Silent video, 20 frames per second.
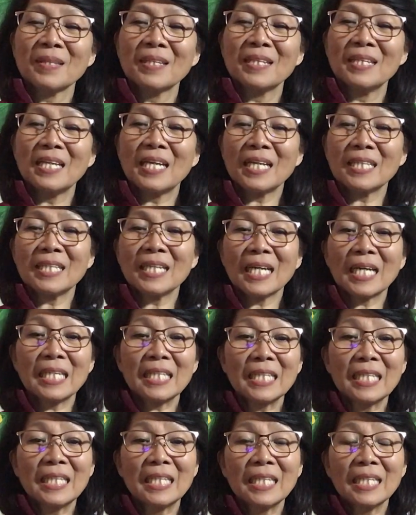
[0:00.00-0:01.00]
Dikatakan
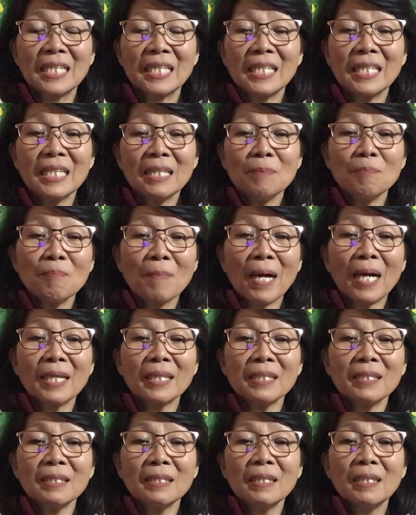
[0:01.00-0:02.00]

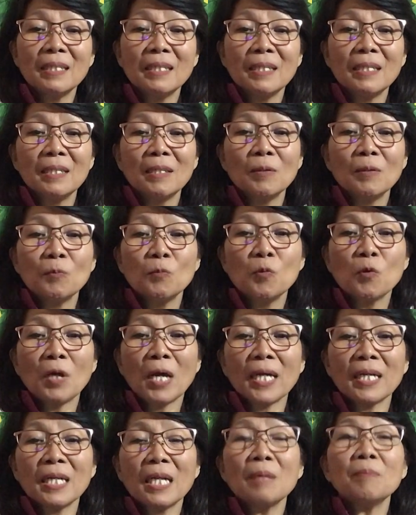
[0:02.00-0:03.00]
iman
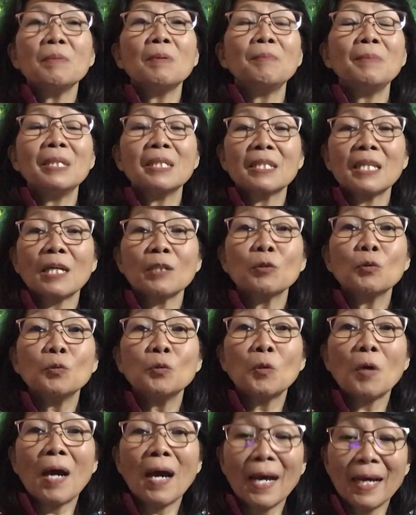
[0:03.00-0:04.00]
bukanlah meminta
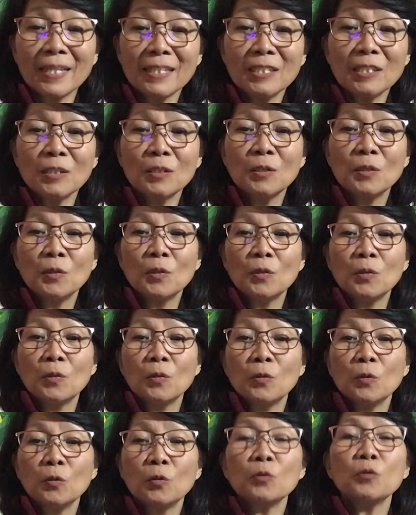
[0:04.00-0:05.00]
Tuhan
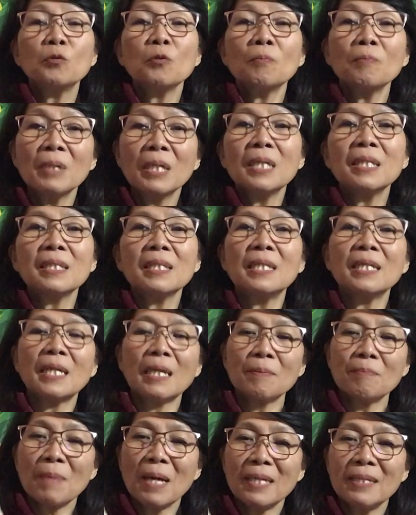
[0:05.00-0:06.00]
untuk
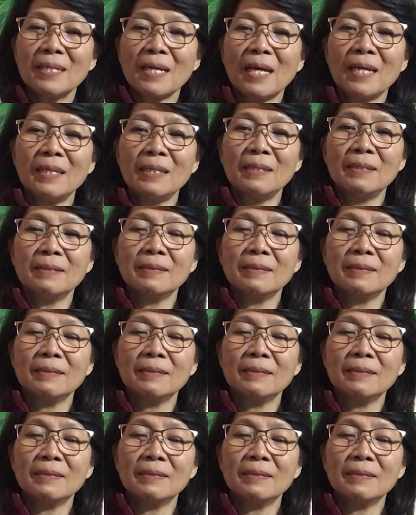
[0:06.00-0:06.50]
menghentikan badai